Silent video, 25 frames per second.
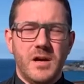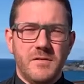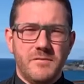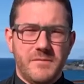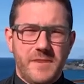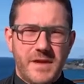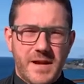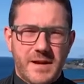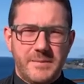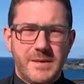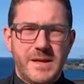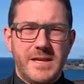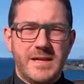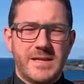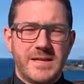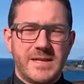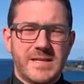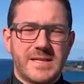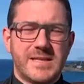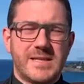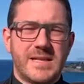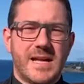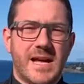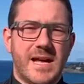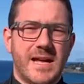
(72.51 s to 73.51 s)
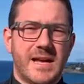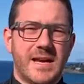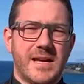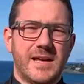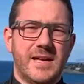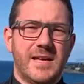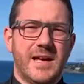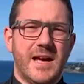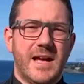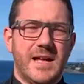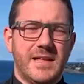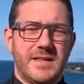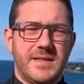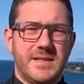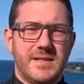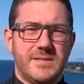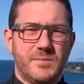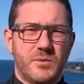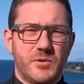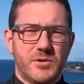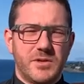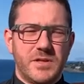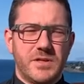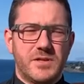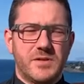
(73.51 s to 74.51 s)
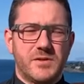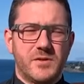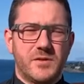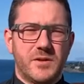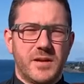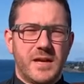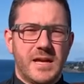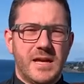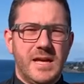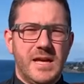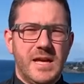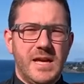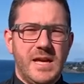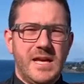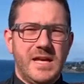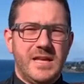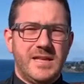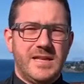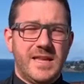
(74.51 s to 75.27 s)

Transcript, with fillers: veramente stare a disposizione